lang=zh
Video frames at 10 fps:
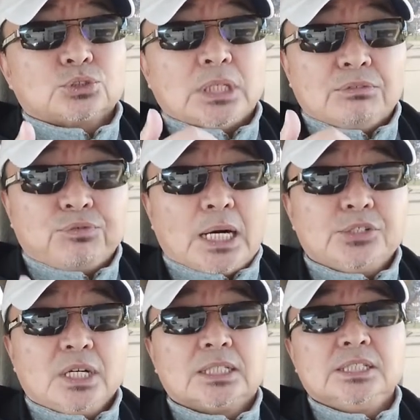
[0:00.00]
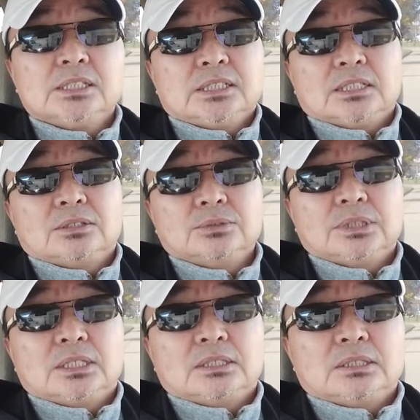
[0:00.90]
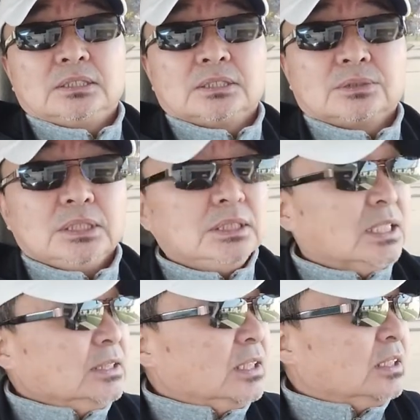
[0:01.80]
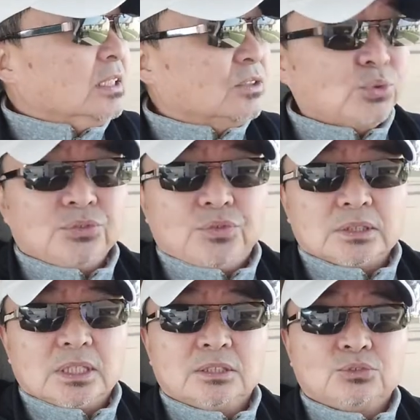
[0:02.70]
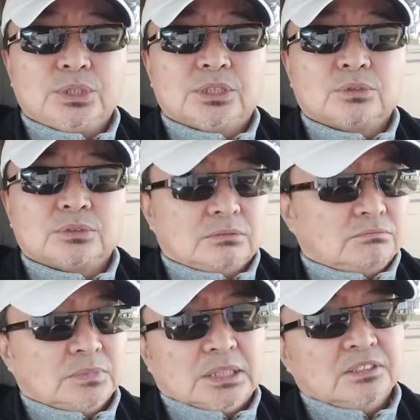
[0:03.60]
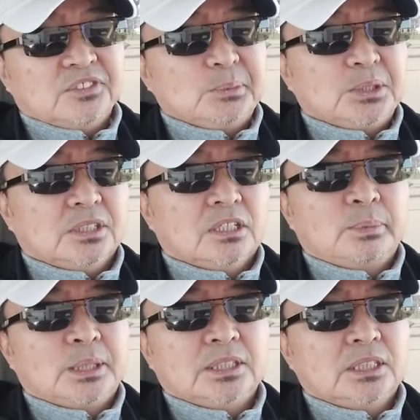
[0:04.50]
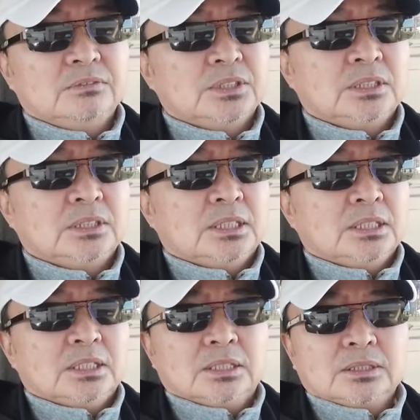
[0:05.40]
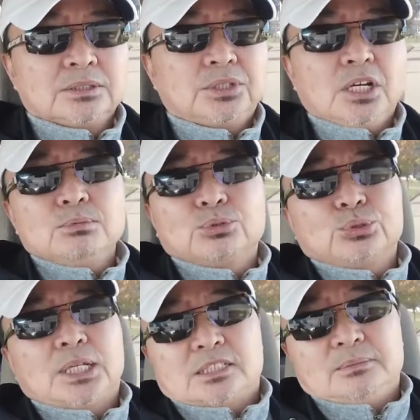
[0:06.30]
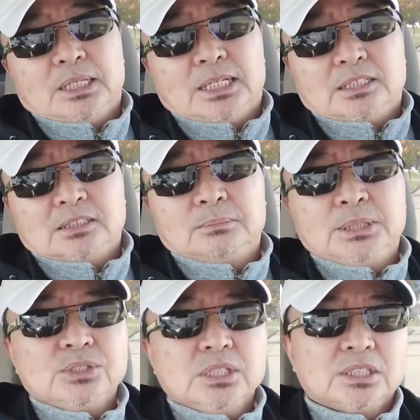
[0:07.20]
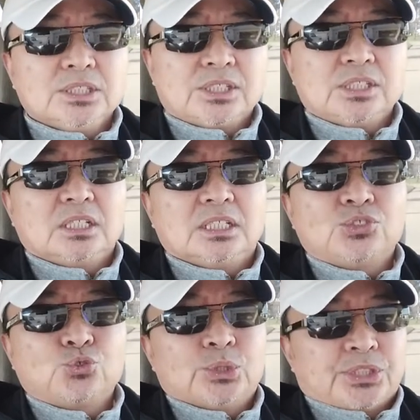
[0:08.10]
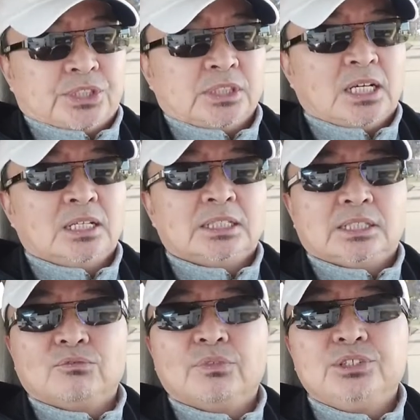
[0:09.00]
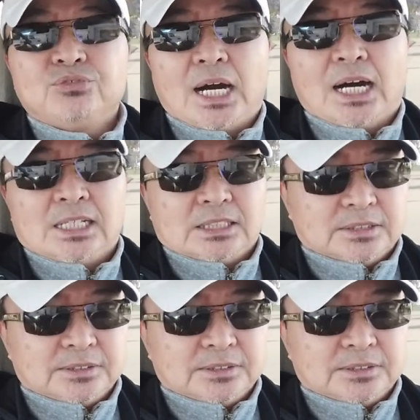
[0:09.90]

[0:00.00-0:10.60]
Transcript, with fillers: 在法律上肯定是讲得通的。所以你看，现现在对方他的对手在这方面挑了半天的问题，挑不出他什么来，没有任何的事情可以坐实他违法。